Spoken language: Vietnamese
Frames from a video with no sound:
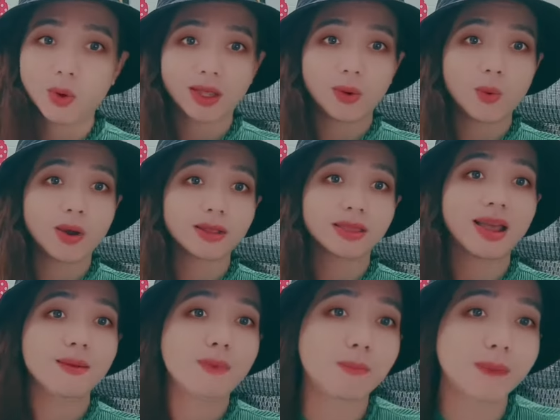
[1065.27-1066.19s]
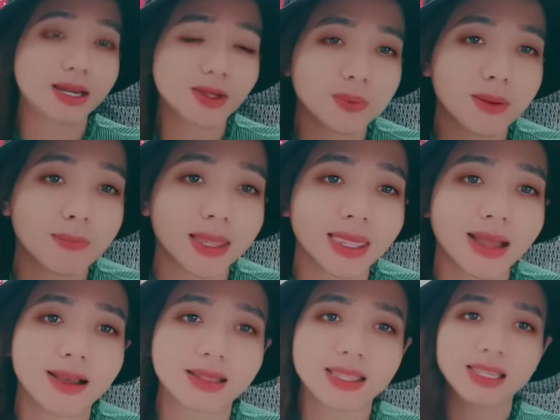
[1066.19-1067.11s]
cuộc thi quốc tế mà không biết lúc đó phải trả
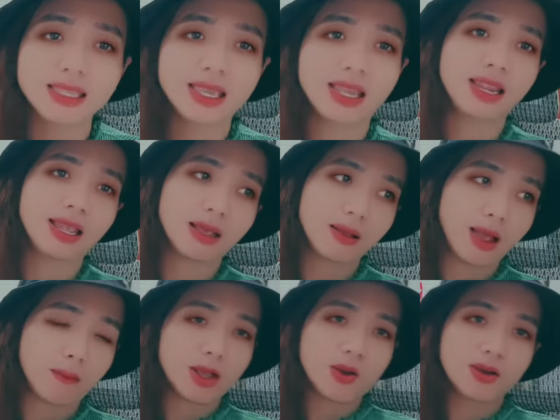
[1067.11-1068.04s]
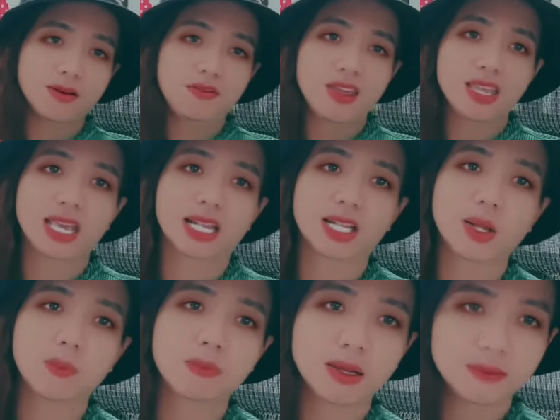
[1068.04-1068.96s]
lời tiếng gì á không biết có người phiên dịch
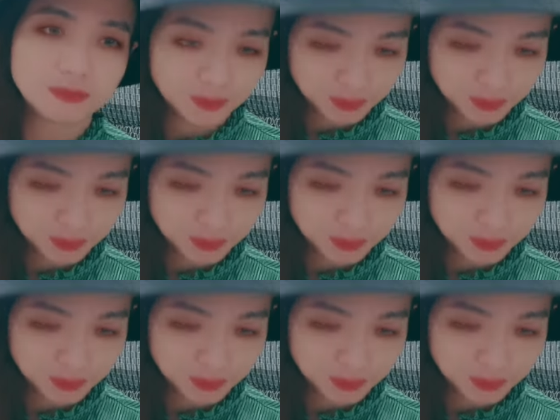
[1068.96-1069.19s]
không nữa